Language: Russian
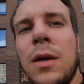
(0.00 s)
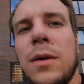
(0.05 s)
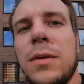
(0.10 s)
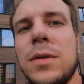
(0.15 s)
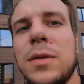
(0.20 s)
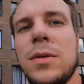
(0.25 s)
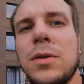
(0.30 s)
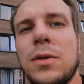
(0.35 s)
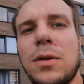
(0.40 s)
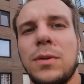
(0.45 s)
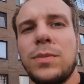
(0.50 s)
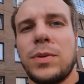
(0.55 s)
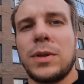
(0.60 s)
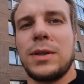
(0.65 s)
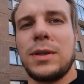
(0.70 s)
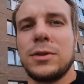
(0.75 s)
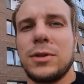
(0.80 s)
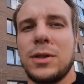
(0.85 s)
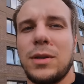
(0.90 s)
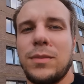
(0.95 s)
Все,
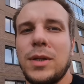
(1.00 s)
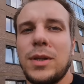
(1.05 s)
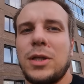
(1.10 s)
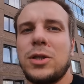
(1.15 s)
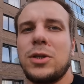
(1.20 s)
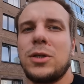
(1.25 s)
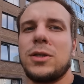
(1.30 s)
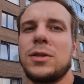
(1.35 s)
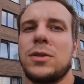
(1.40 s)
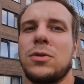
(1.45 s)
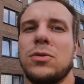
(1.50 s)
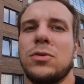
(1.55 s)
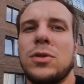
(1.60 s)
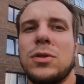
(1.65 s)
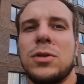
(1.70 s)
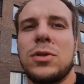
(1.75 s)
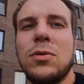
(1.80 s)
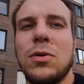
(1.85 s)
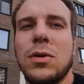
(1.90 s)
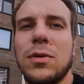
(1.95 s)
продолжаем дальше. Сейчас
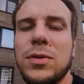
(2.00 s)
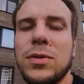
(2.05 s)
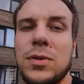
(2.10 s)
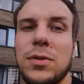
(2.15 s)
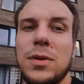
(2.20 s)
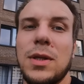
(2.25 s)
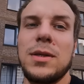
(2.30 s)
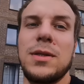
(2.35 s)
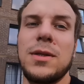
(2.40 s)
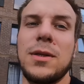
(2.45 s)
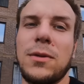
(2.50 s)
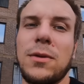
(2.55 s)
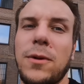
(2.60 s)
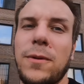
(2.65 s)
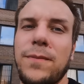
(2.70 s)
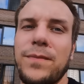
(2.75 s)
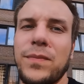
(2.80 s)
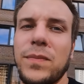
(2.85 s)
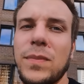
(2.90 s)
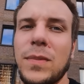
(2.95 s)
уже скоро все
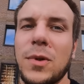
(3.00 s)
доделаем.